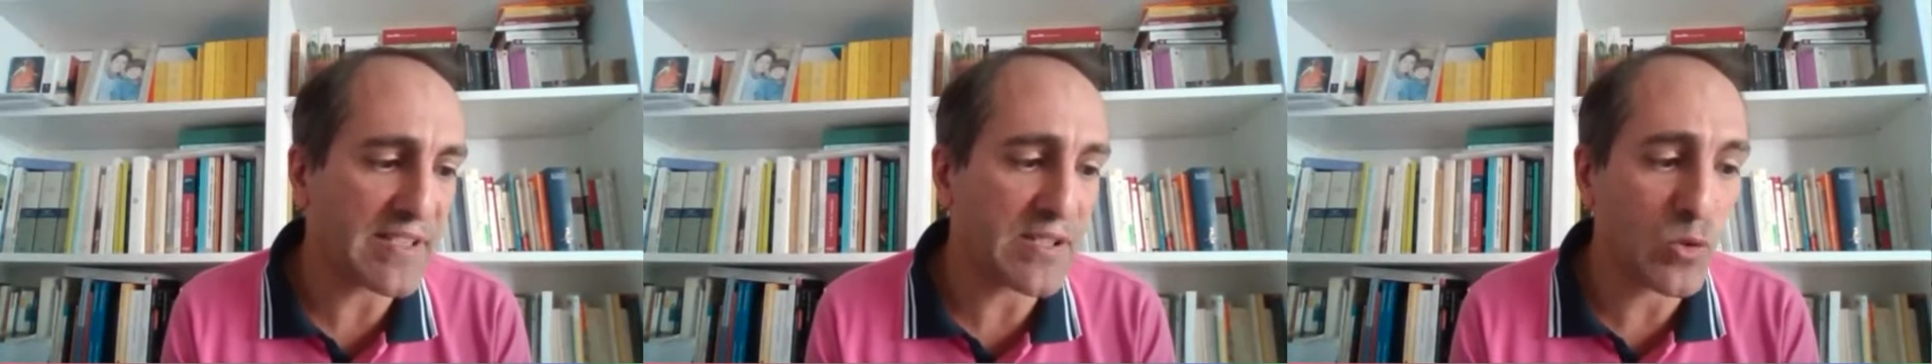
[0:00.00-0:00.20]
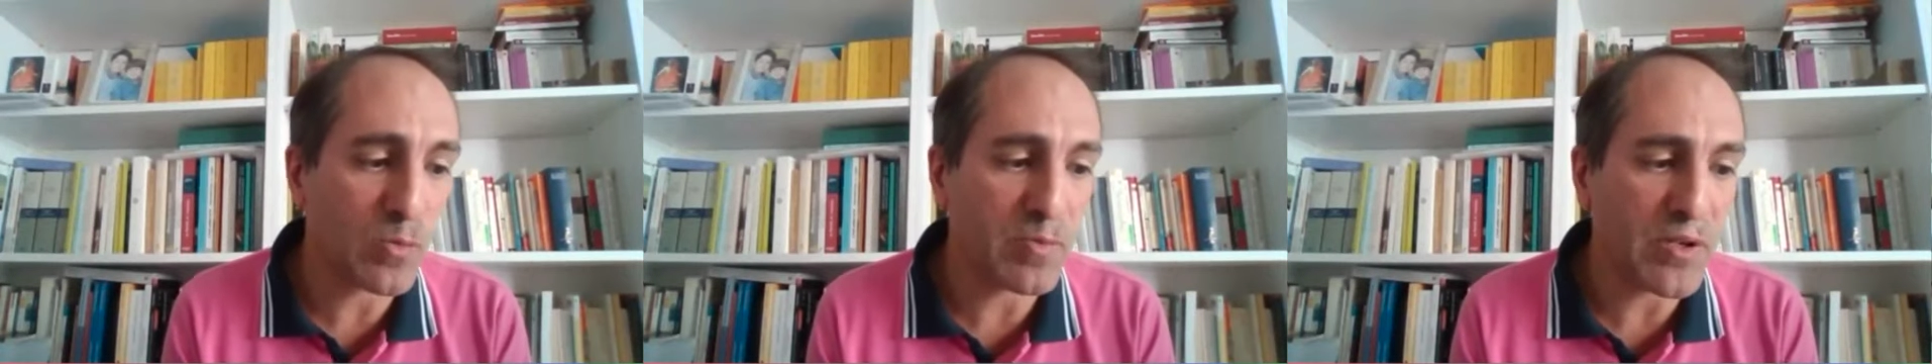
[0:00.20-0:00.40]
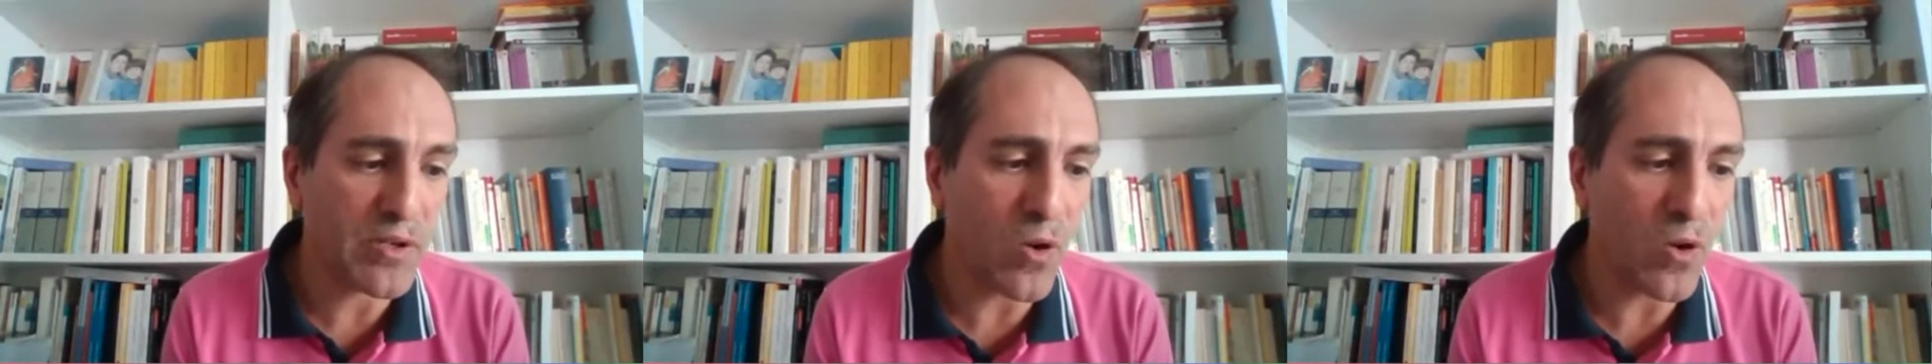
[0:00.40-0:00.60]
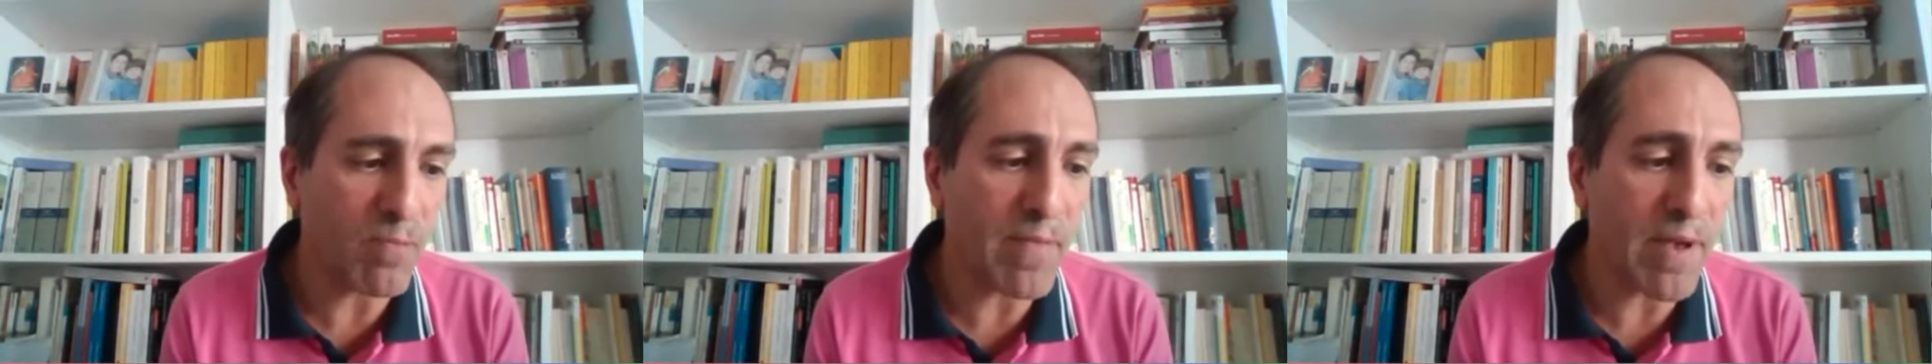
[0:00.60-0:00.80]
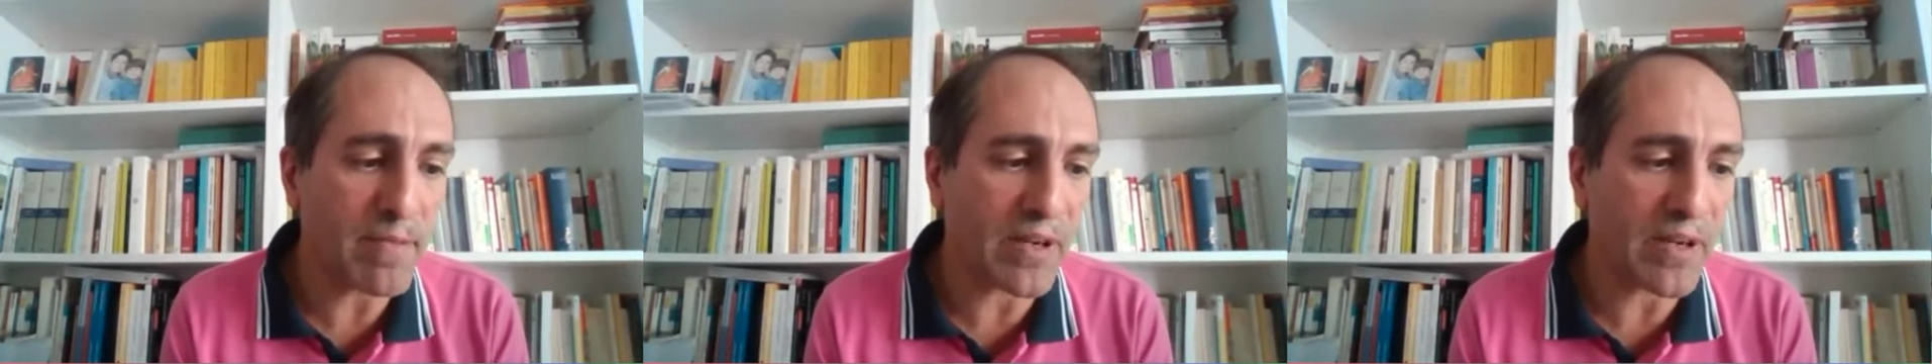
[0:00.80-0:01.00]
ses opinions,
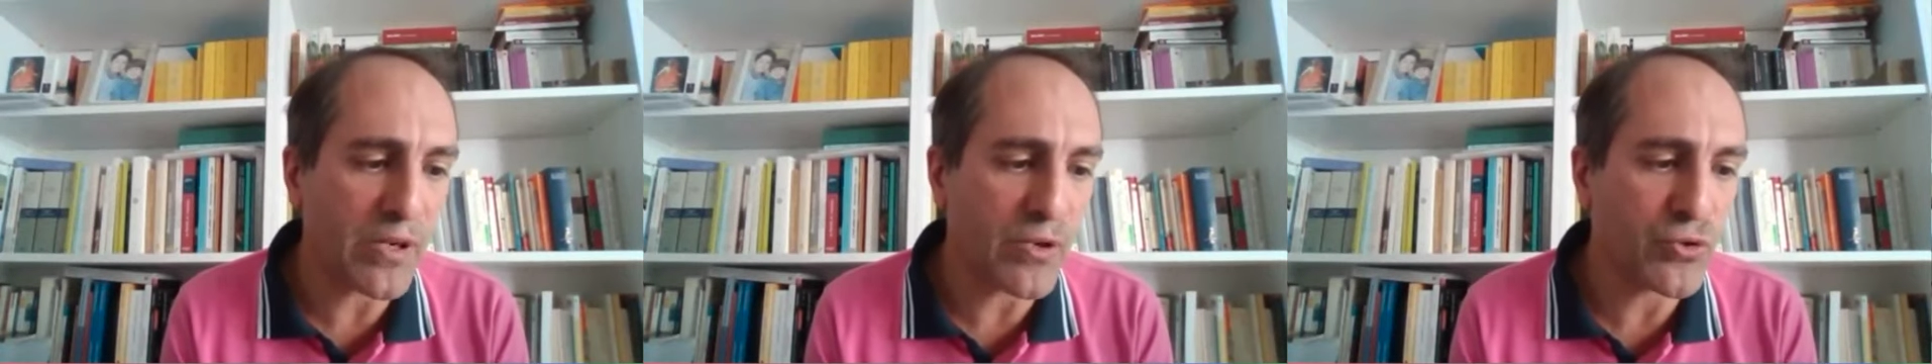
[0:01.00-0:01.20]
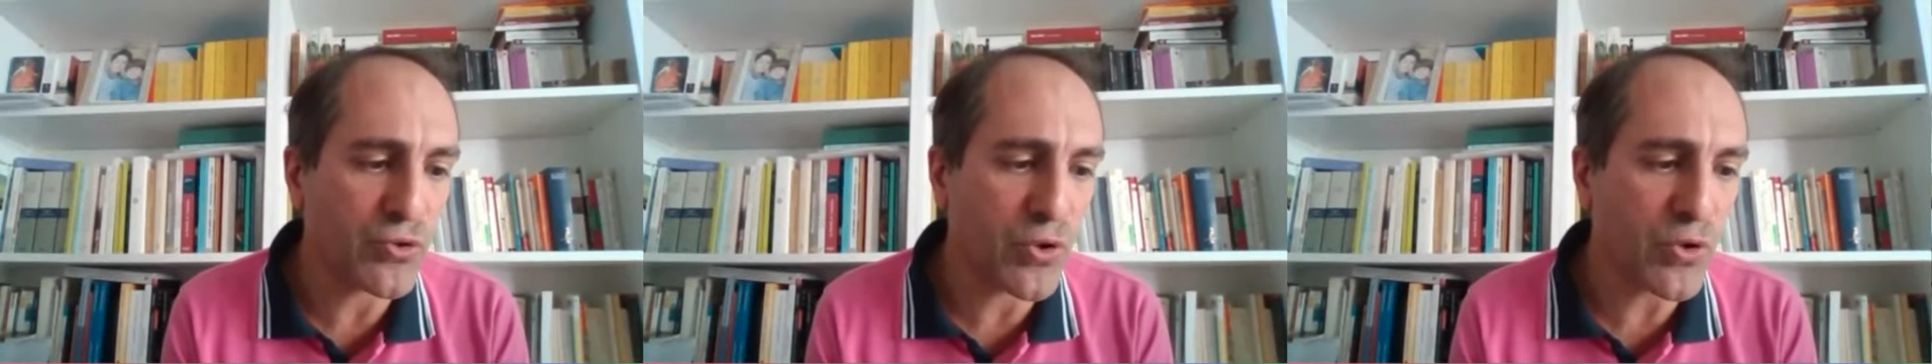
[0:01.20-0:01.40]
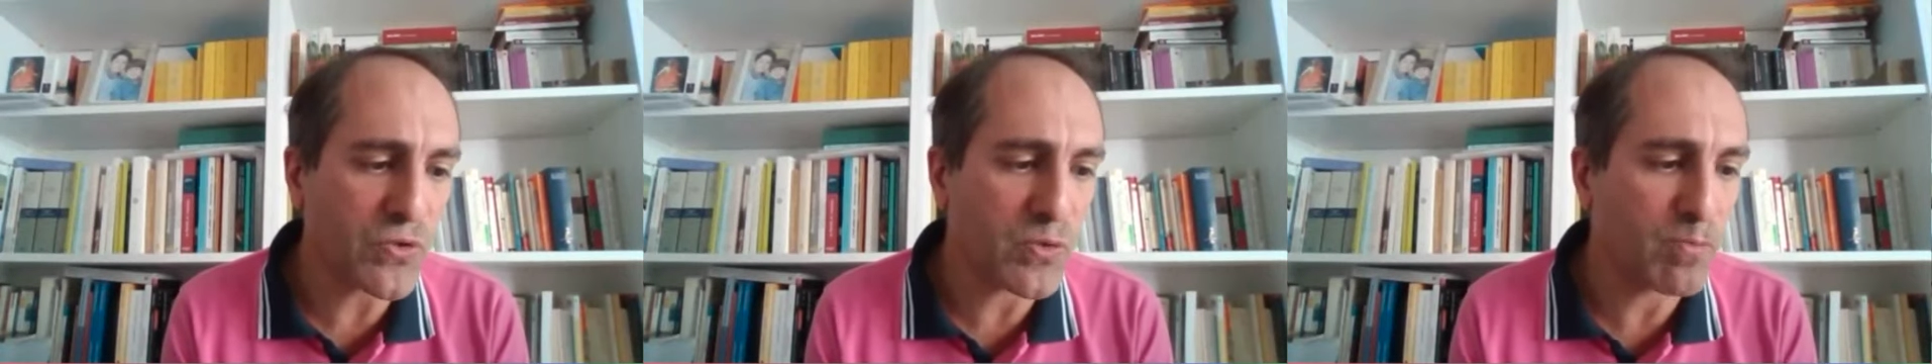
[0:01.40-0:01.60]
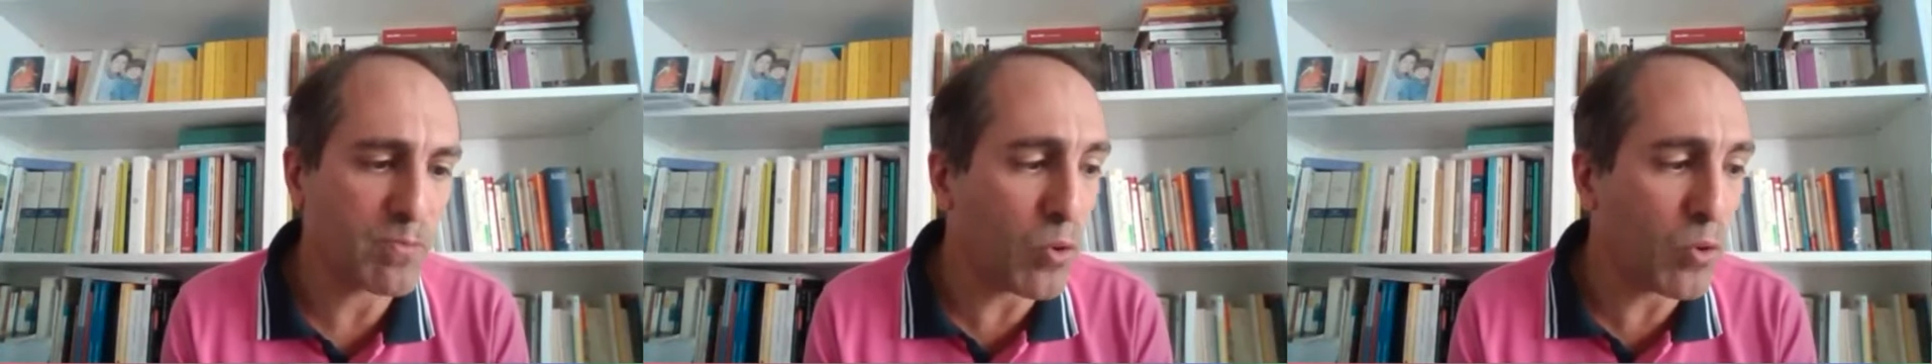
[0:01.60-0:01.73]
même religieuses,